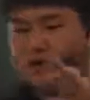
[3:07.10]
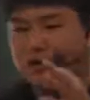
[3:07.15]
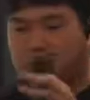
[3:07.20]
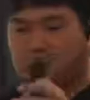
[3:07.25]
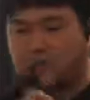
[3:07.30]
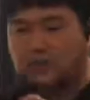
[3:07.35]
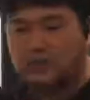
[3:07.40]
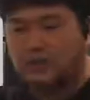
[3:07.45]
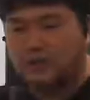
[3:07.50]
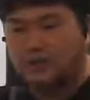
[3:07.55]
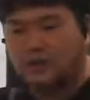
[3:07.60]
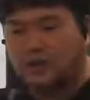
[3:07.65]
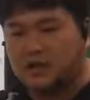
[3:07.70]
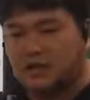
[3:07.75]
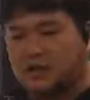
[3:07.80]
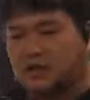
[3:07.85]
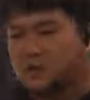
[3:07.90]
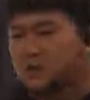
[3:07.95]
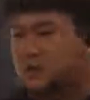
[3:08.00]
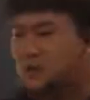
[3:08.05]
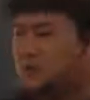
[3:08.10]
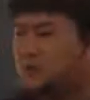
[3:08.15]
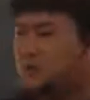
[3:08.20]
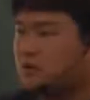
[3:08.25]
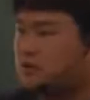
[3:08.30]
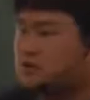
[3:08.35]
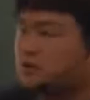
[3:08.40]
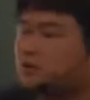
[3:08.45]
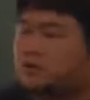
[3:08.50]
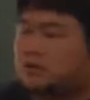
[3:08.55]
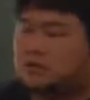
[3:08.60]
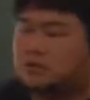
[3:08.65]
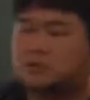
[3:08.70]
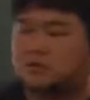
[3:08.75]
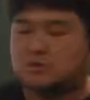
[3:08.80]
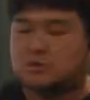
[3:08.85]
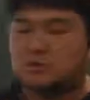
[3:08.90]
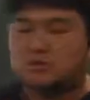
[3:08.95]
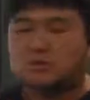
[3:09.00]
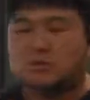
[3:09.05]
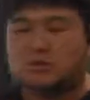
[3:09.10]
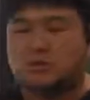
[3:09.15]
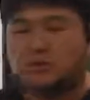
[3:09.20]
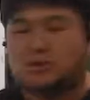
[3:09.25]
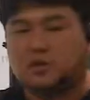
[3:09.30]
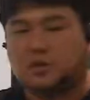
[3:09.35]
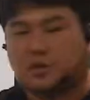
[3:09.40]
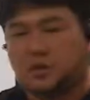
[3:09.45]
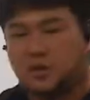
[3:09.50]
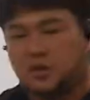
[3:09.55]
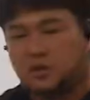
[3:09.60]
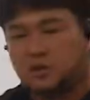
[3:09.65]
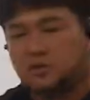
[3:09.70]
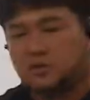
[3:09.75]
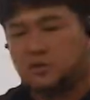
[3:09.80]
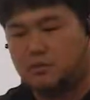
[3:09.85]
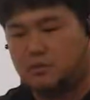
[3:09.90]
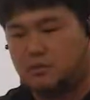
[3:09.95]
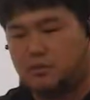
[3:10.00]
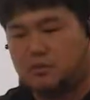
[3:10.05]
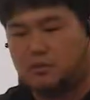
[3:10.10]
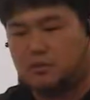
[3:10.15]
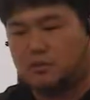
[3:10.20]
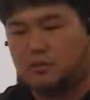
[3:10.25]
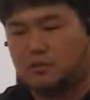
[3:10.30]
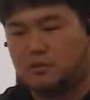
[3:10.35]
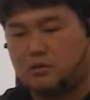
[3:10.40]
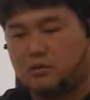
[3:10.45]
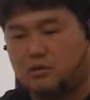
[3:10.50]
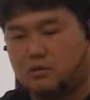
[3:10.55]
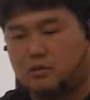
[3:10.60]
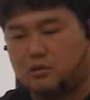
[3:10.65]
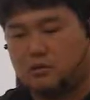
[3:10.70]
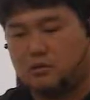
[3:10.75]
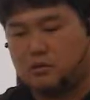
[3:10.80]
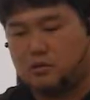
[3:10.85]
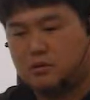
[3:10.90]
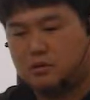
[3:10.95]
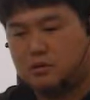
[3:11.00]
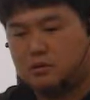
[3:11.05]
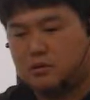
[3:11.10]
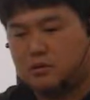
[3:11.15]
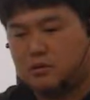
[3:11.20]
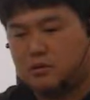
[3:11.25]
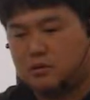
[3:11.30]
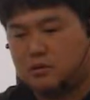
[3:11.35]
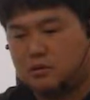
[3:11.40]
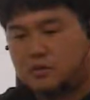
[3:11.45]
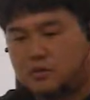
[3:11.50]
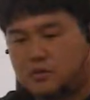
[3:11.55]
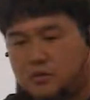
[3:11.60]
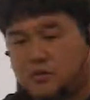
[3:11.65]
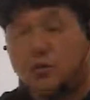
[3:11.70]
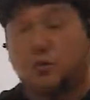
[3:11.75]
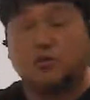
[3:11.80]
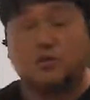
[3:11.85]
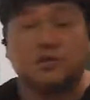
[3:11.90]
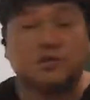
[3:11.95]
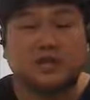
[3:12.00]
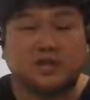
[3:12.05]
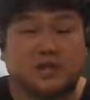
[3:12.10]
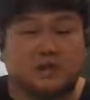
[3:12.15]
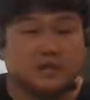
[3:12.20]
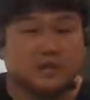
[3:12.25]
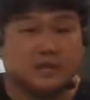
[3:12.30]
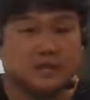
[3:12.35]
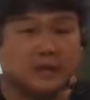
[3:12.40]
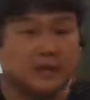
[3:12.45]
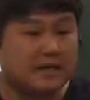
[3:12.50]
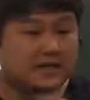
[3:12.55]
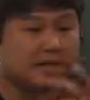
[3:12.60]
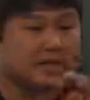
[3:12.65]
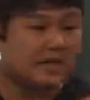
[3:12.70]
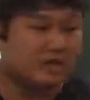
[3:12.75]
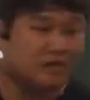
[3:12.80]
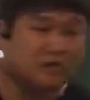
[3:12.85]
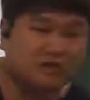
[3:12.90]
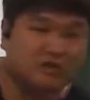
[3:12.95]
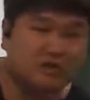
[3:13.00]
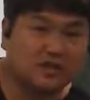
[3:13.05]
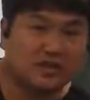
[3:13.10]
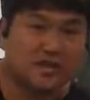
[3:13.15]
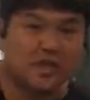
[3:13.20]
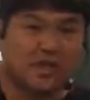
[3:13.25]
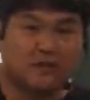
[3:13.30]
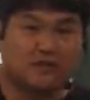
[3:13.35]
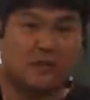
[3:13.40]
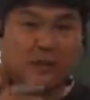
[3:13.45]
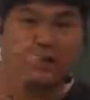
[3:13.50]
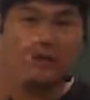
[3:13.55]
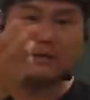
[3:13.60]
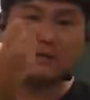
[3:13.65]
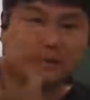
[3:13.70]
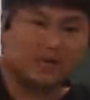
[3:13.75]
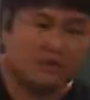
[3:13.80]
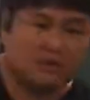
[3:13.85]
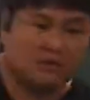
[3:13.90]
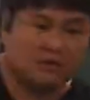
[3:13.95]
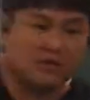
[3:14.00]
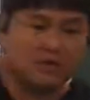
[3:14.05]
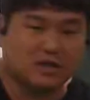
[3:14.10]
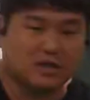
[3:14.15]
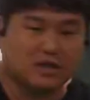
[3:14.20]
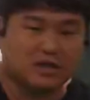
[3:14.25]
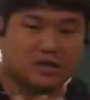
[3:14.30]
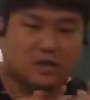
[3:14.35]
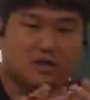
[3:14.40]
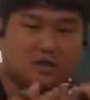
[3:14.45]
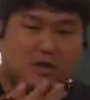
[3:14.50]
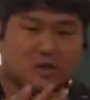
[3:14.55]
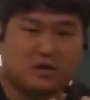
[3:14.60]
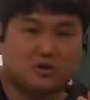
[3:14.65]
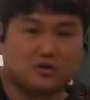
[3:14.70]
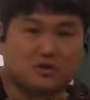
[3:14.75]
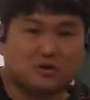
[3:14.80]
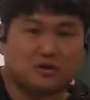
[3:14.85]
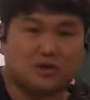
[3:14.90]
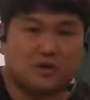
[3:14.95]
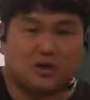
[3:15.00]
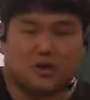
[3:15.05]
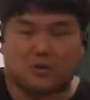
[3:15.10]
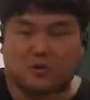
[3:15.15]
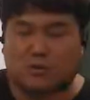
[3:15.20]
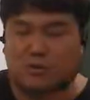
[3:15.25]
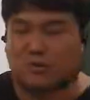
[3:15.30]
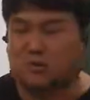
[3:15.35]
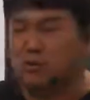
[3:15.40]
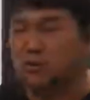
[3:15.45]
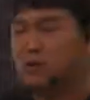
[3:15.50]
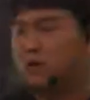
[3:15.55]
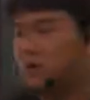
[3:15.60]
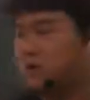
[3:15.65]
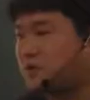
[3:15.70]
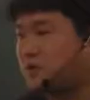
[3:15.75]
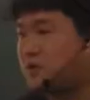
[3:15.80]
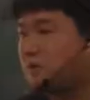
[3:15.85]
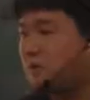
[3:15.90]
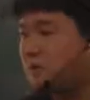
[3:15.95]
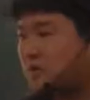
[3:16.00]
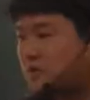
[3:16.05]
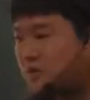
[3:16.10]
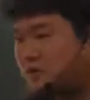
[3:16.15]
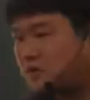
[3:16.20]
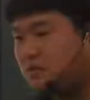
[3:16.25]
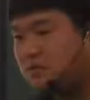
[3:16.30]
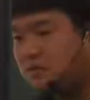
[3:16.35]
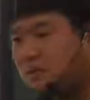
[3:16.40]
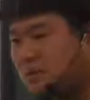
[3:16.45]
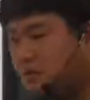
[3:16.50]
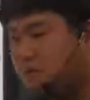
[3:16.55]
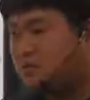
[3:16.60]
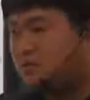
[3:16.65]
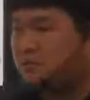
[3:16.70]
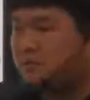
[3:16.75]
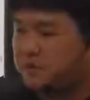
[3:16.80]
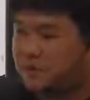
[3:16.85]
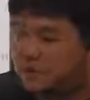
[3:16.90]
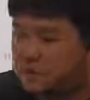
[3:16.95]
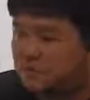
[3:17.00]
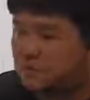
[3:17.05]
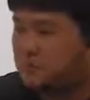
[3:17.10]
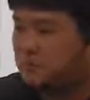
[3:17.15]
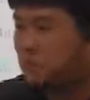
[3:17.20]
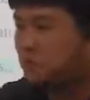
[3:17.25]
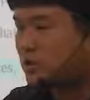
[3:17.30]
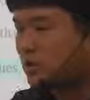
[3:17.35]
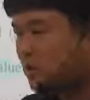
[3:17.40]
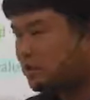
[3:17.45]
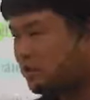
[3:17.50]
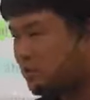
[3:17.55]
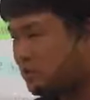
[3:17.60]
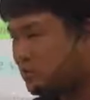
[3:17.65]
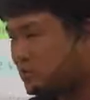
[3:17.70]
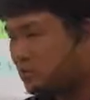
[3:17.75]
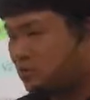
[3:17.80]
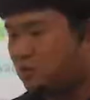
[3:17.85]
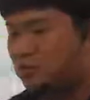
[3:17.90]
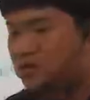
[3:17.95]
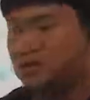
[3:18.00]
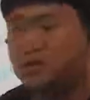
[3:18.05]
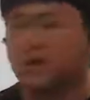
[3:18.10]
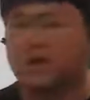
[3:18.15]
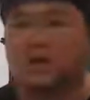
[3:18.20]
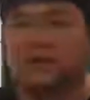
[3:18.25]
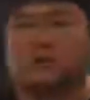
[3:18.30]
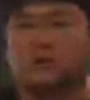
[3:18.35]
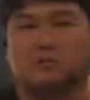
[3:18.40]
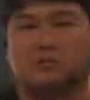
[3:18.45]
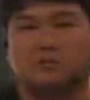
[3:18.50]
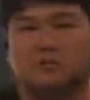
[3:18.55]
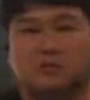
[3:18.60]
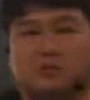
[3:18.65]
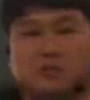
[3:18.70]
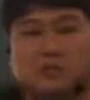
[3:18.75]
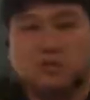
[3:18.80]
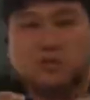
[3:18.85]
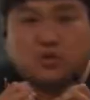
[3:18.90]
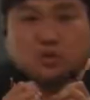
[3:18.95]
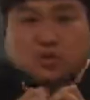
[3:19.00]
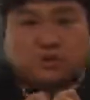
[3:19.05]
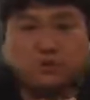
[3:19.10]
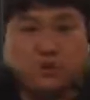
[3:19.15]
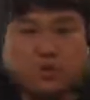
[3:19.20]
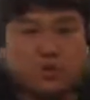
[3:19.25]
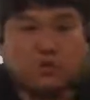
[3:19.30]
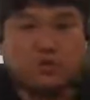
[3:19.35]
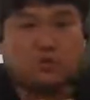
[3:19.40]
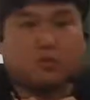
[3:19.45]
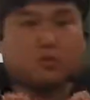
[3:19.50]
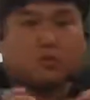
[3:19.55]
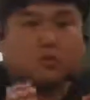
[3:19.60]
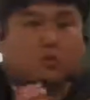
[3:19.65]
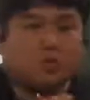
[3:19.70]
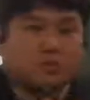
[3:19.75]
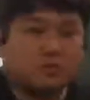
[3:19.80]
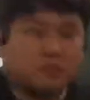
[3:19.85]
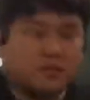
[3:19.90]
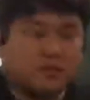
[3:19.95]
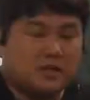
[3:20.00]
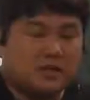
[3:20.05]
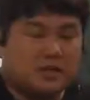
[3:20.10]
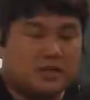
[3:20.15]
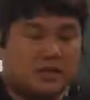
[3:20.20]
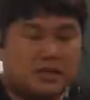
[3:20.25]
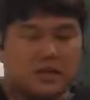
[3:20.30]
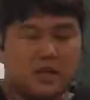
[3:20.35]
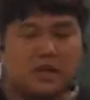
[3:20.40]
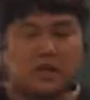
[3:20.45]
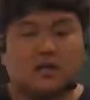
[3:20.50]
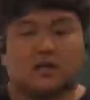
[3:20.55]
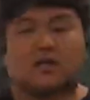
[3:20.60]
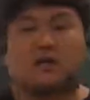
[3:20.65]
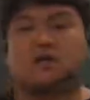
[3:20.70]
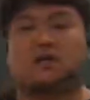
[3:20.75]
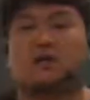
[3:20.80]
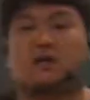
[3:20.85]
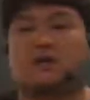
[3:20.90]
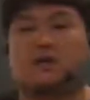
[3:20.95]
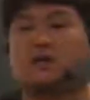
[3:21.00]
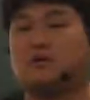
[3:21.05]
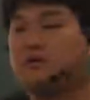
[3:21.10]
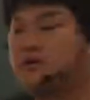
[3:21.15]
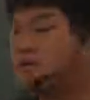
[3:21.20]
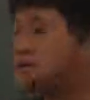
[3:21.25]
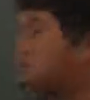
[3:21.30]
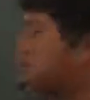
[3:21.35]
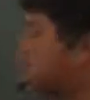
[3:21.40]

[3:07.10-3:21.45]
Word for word: 아이들이 뭐, 뭐 되게 뭐, 어, 모르는 사람한테 말 잘 거는 애, 말 잘 거는 애가 서로 형성이 되고 어떤 믿음, 사람을 믿고 뭐 잘 믿고 아니면 좀 소심하고 소심한들끼리 그렇게 형성이